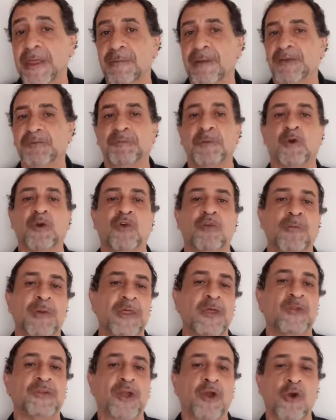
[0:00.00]
además por los
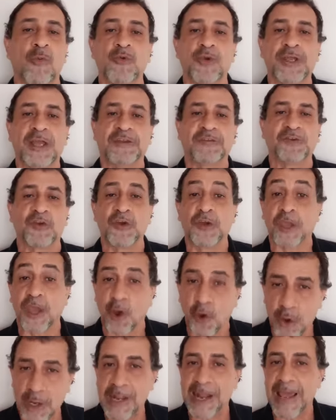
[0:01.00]
medios de comunicación
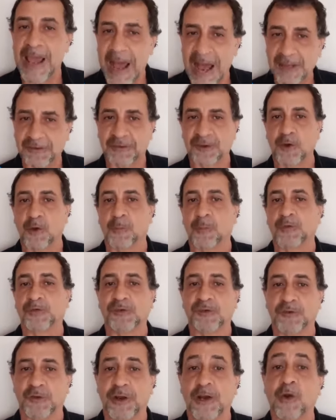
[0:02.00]
que hoy le hacen
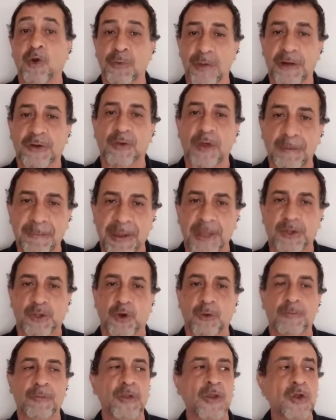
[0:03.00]
oposición al gobierno de
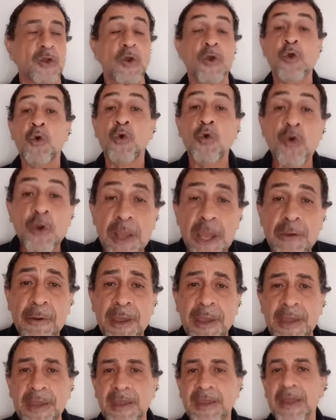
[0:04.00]
Petro,
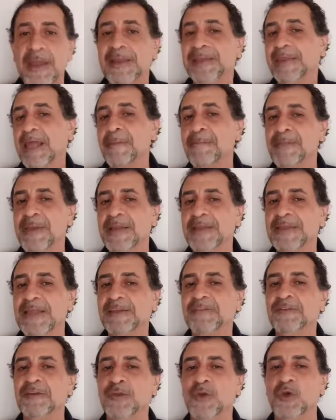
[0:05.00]
Uribe también
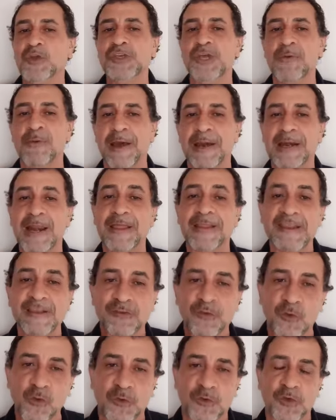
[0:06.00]
decidió llevar la
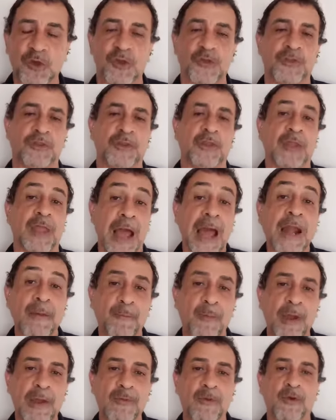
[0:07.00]
discusión
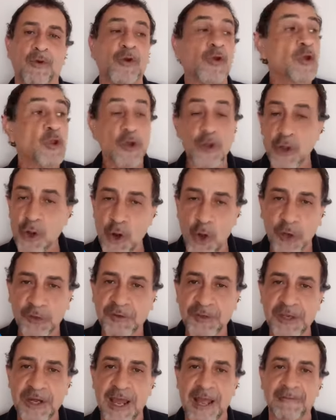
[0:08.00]
al pueblo, no
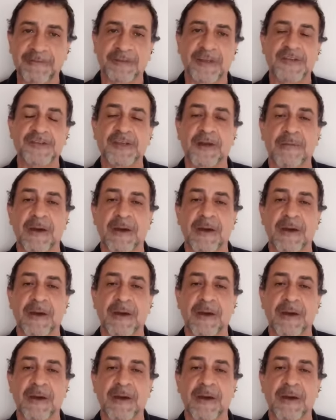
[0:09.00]
sin antes